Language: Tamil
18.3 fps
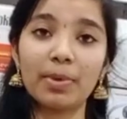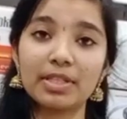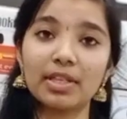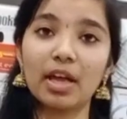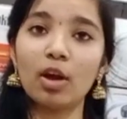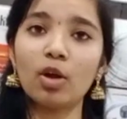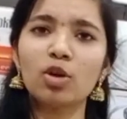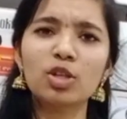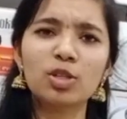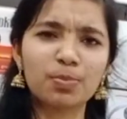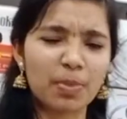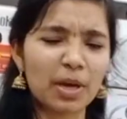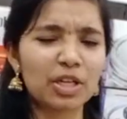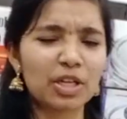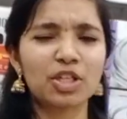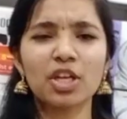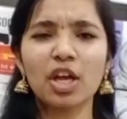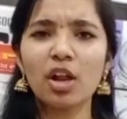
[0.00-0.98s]
பஸாரில் ஒரு
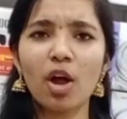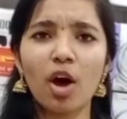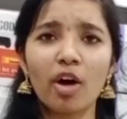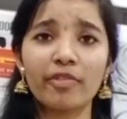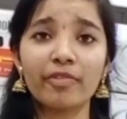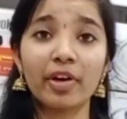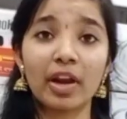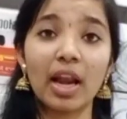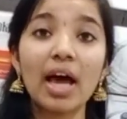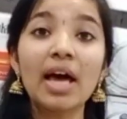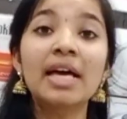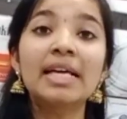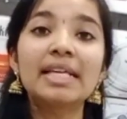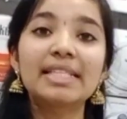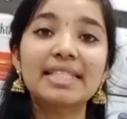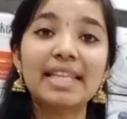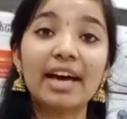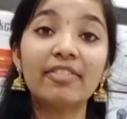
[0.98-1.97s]
ஸ்பெஷல் ஆஃபரில்
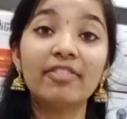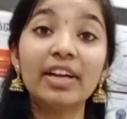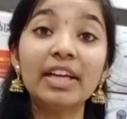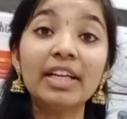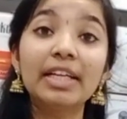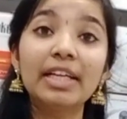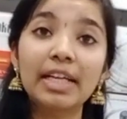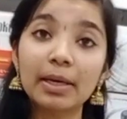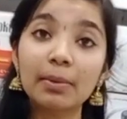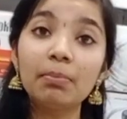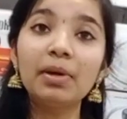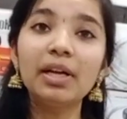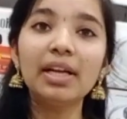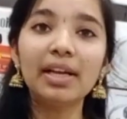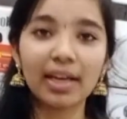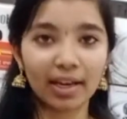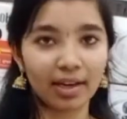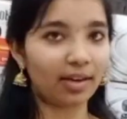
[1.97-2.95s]
செவன்
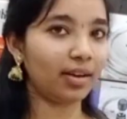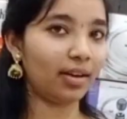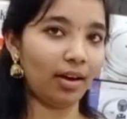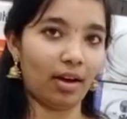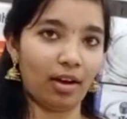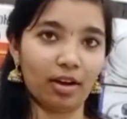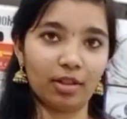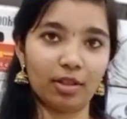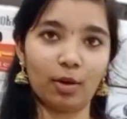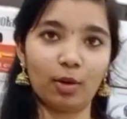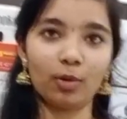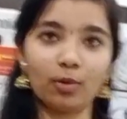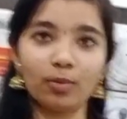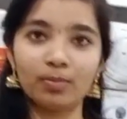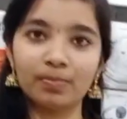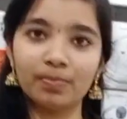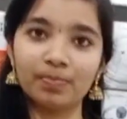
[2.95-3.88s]
ட்ரிபிள் நைனுக்கு நாங்கள் தரோம்